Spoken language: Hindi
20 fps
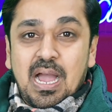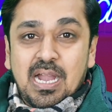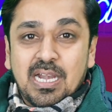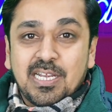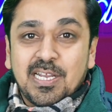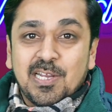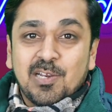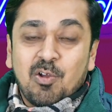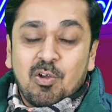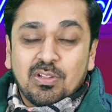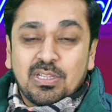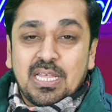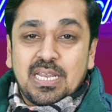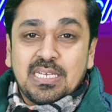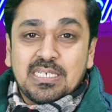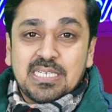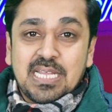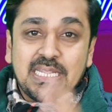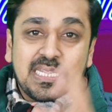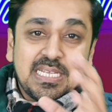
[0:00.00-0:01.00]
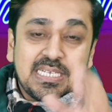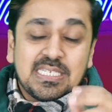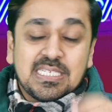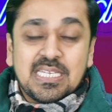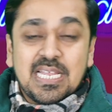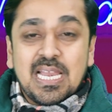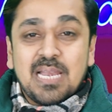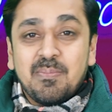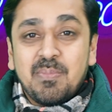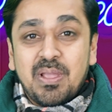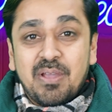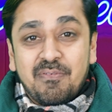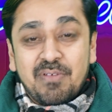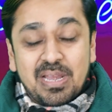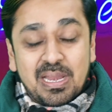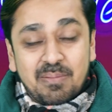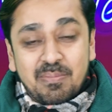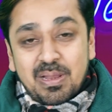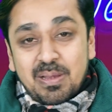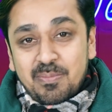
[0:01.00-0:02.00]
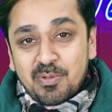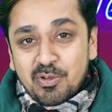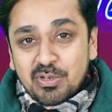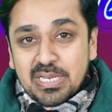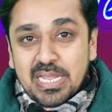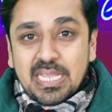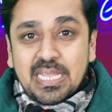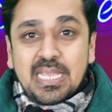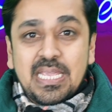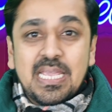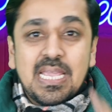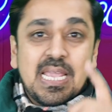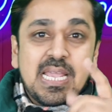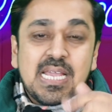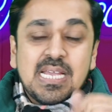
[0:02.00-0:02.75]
आठ या नौ तारीख से आई थिंक सेल में अवेलेबल भी हो जाएगी